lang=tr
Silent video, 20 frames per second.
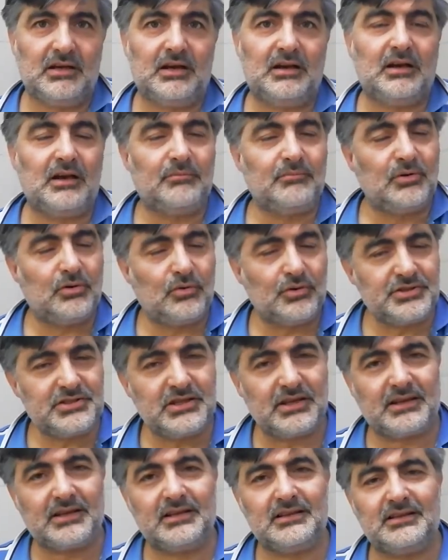Hı hı. Ama o
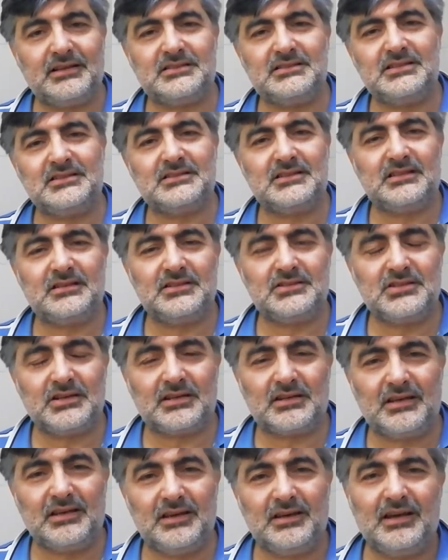şekilde size
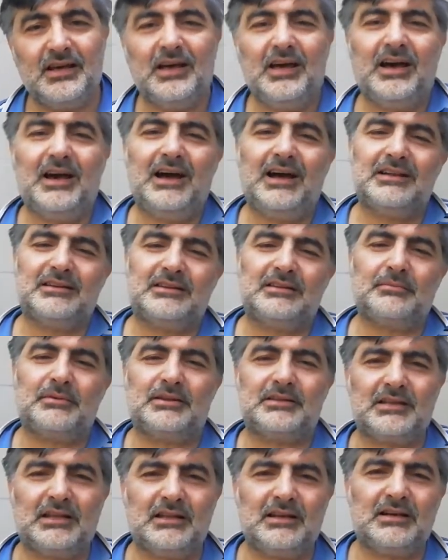diyecek ki
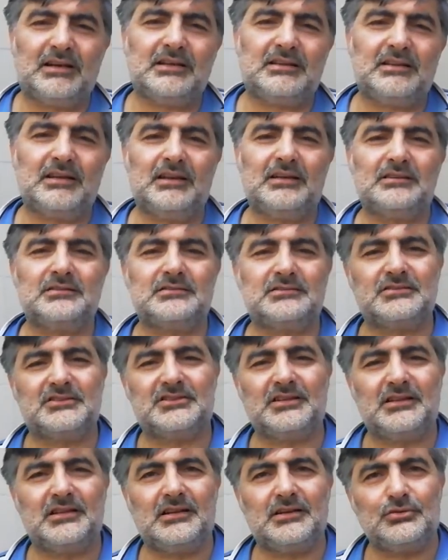artık dalak atar,
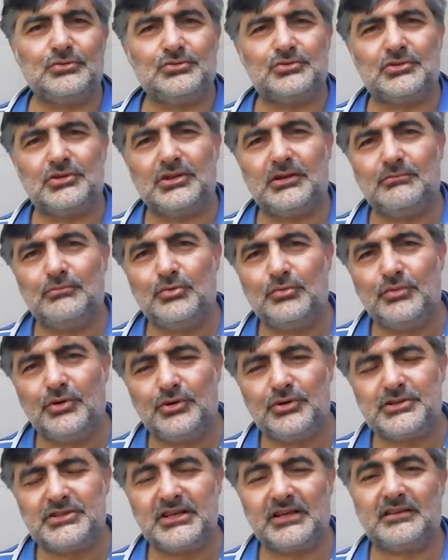çıtaların üstüne mum
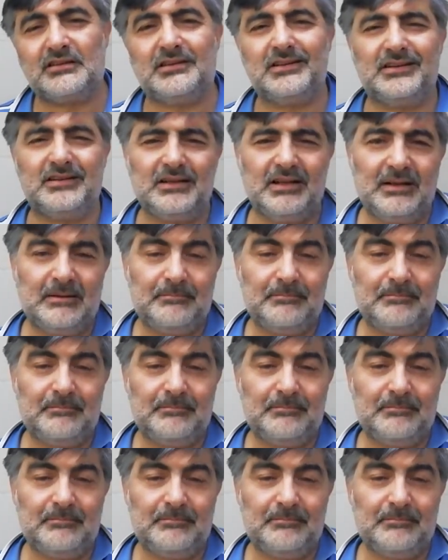örecektir